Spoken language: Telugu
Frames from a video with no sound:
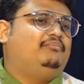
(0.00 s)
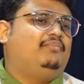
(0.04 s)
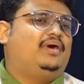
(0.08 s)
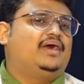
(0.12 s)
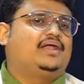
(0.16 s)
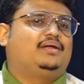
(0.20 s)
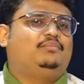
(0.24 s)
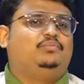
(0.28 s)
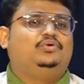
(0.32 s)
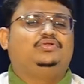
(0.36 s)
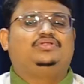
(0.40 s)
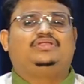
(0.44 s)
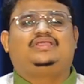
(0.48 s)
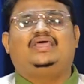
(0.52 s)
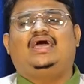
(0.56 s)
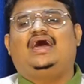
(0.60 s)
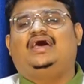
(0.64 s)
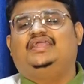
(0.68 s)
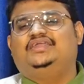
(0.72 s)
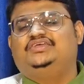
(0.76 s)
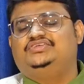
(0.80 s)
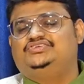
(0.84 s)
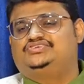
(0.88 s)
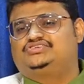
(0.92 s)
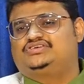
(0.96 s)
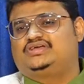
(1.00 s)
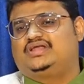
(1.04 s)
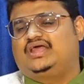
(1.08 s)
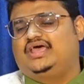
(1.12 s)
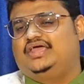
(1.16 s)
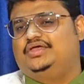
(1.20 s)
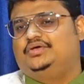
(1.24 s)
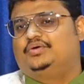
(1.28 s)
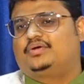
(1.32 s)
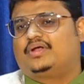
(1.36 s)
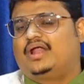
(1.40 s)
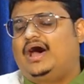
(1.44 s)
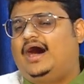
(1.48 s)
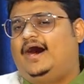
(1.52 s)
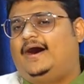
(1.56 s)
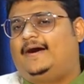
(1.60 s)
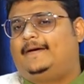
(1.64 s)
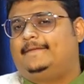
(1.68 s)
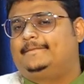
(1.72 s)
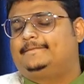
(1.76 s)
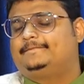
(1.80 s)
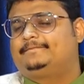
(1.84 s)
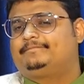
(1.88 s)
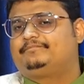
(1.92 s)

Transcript: మనము ధ్యానించనై ఉన్నాం